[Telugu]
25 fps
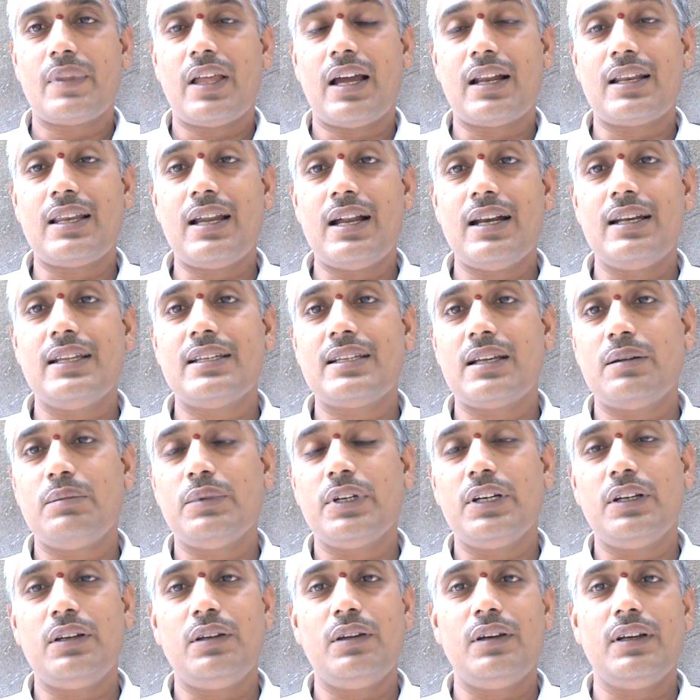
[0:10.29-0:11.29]
అట్లాంటి
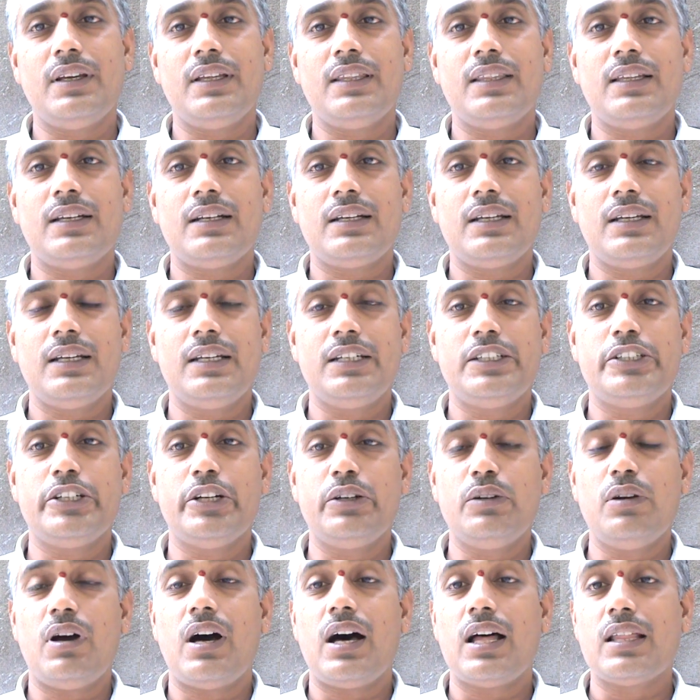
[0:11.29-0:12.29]
సమయంలో ఏంటంటే
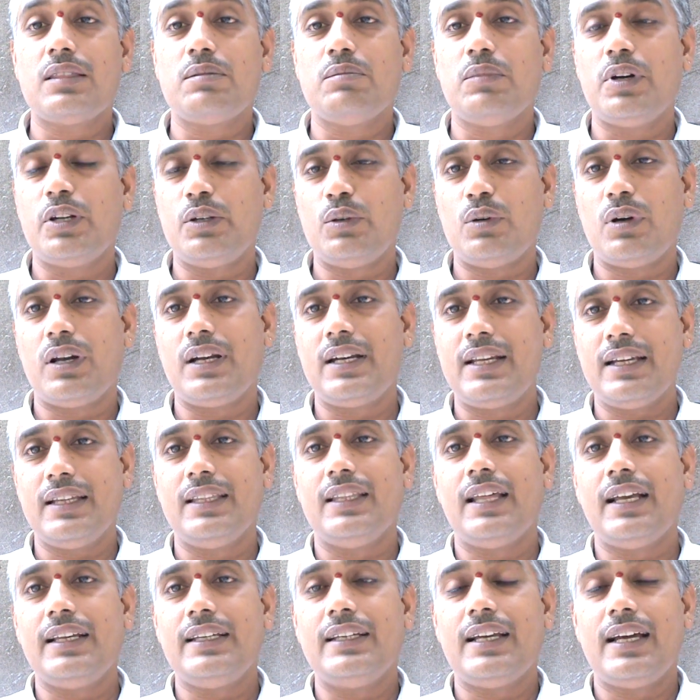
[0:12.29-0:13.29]
చెడు ఆత్మలు అంటే
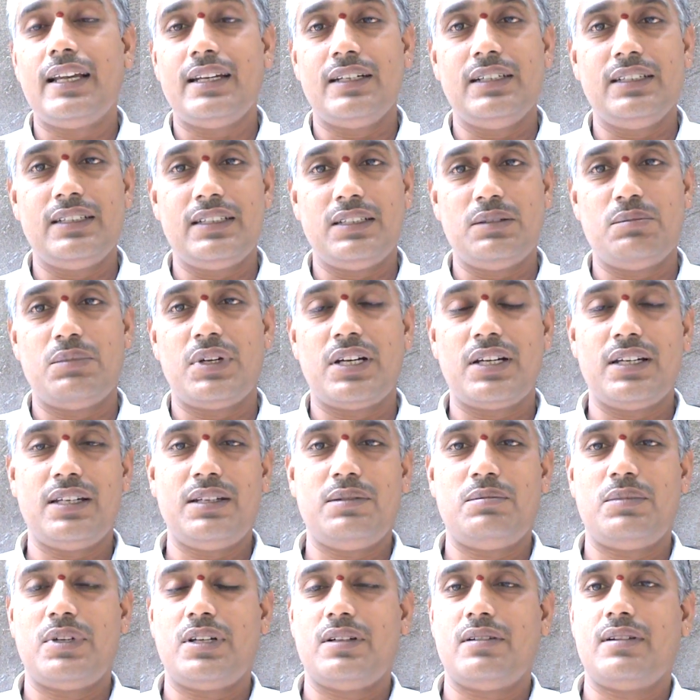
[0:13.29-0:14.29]
దయ్యాల నుంచి
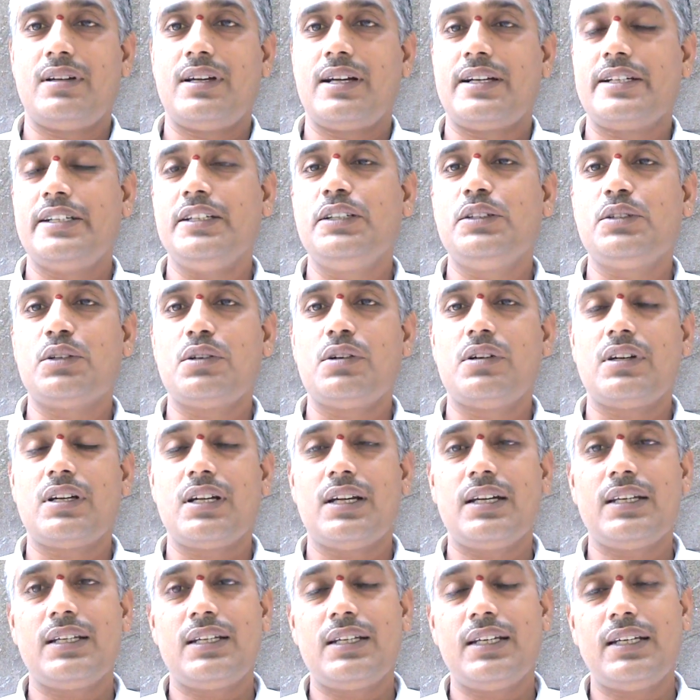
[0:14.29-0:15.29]
మనల్ని మనం
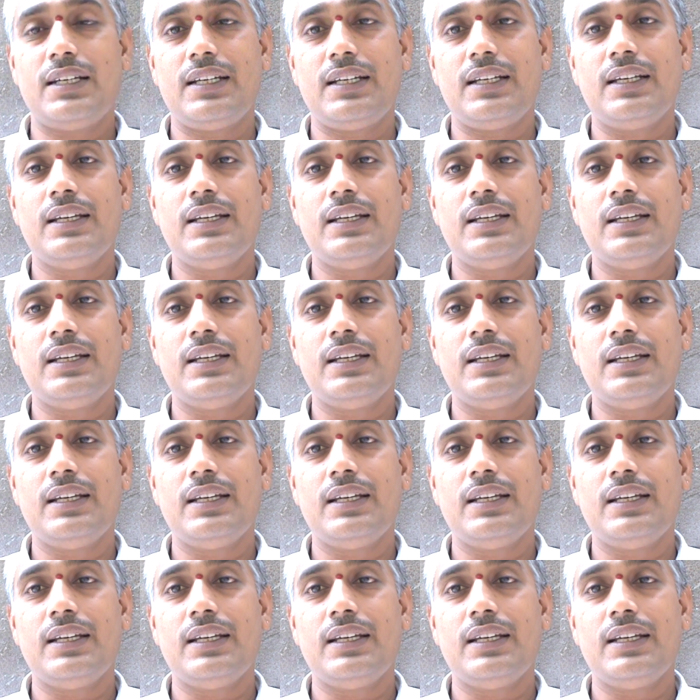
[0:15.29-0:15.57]
రక్షించుకోవడానికి